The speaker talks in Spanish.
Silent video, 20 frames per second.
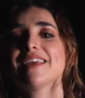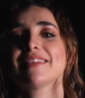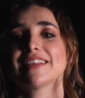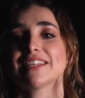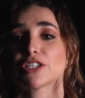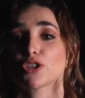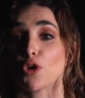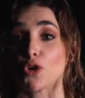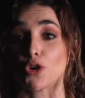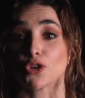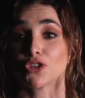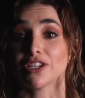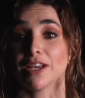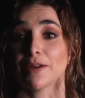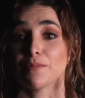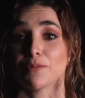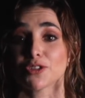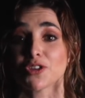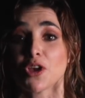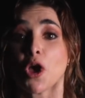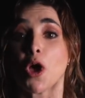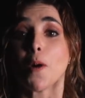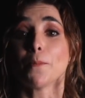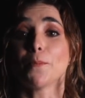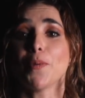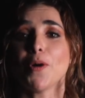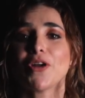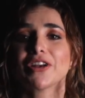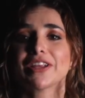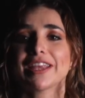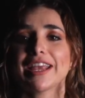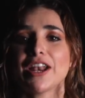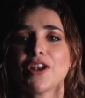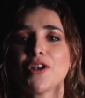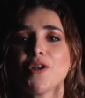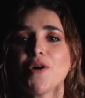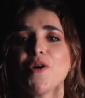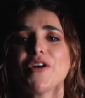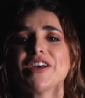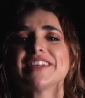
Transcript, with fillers: desconocemos porque no